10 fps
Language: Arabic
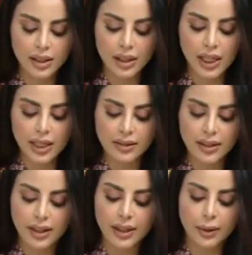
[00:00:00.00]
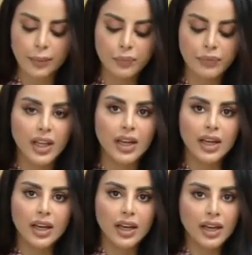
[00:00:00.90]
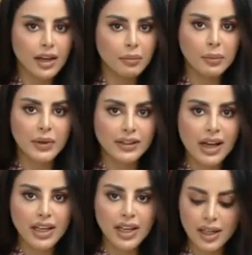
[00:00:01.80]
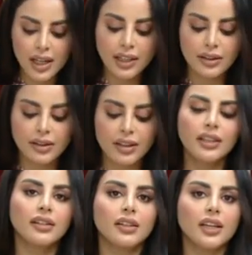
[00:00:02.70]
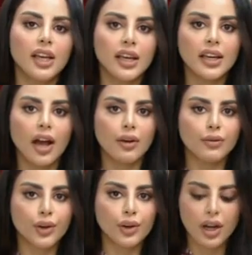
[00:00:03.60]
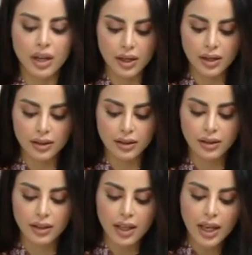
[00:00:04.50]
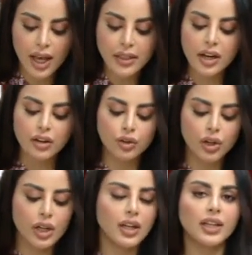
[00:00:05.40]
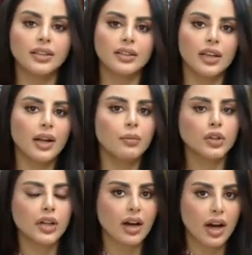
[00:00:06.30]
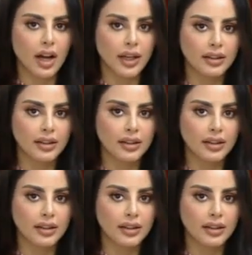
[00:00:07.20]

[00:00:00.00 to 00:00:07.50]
للاستخدام من بريطانيا للهند هندي يحفر قناة هذا الرجل الهندي المتقاعد